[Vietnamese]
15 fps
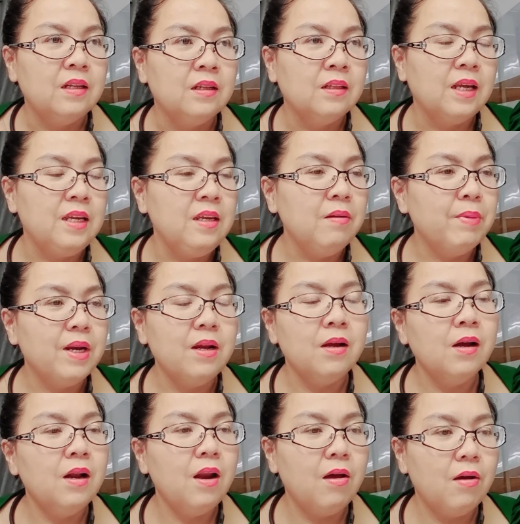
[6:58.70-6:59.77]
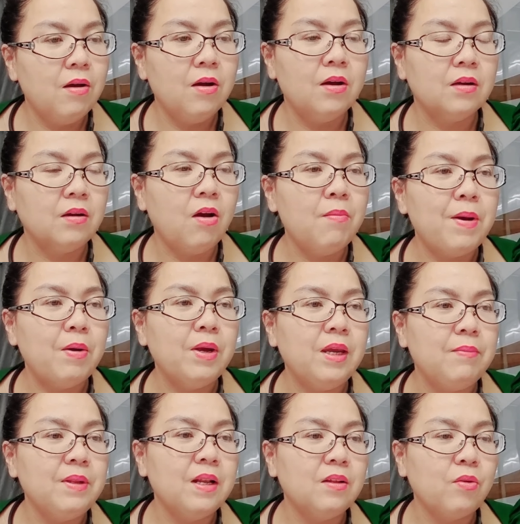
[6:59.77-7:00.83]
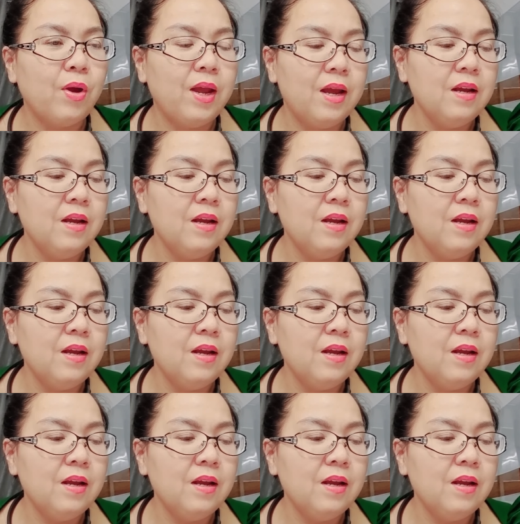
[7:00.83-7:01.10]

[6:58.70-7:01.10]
thì nhưng mà đừng có lo có bảo hiểm thanh toán